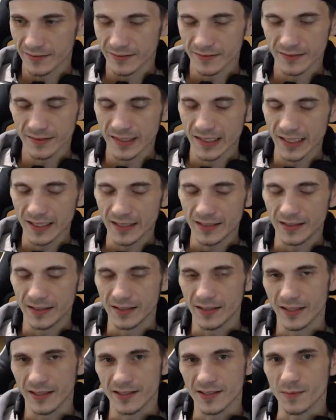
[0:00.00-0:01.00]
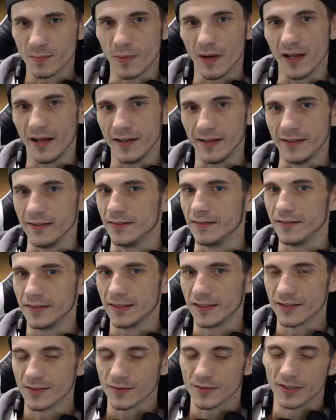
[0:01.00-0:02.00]
richtig Let's Play.
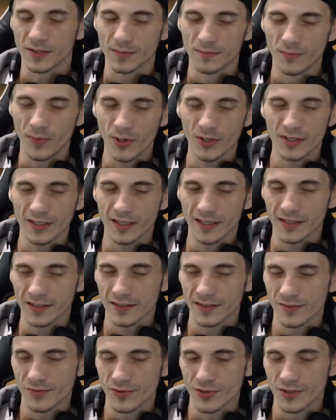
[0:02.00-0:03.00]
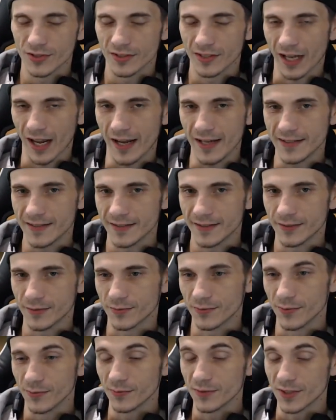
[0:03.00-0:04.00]
Also ich möchte ja zwischen 30
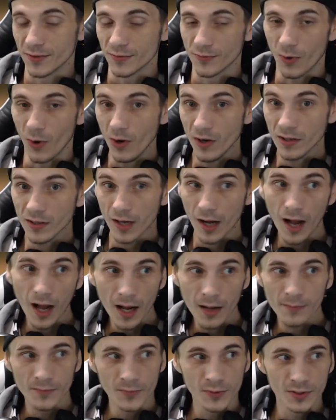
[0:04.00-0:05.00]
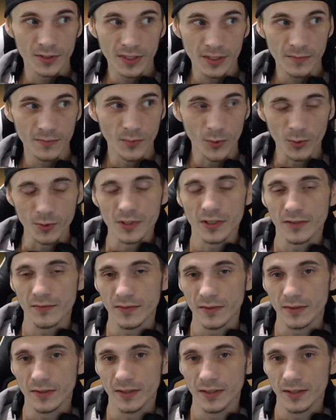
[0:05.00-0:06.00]
und 50 Folgen haben von dem
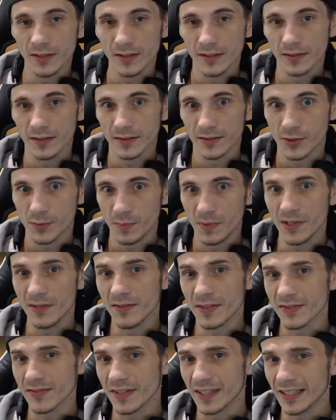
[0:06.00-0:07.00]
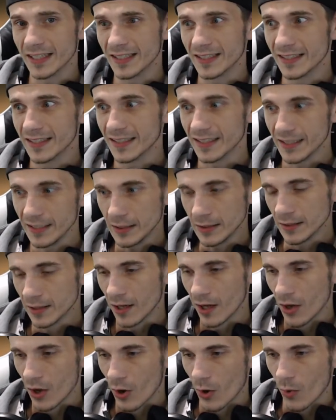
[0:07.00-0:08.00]
Voting-Spiel, äh, was wir kriegen.
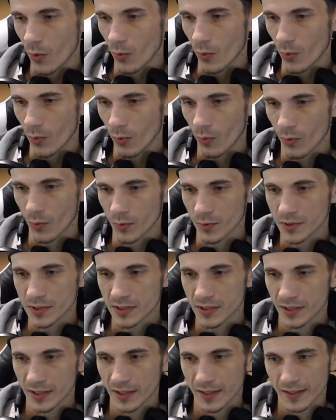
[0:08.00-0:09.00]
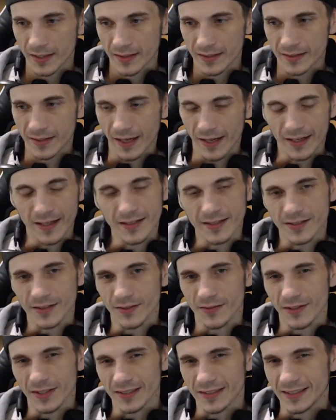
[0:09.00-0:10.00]
Und da geht
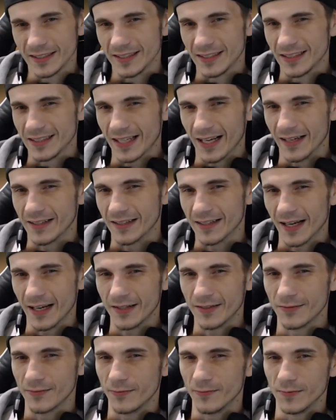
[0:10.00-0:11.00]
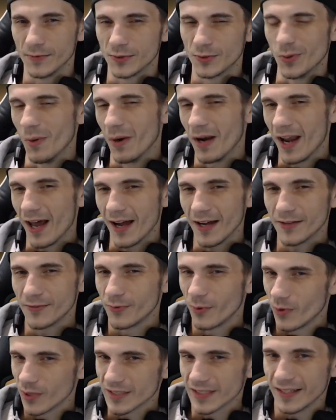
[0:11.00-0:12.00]
sowas nicht. Ich kann, ich kann Tour Light,
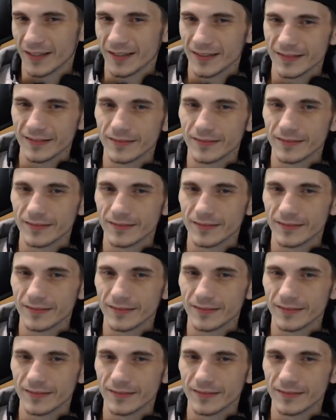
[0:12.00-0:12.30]
Forza.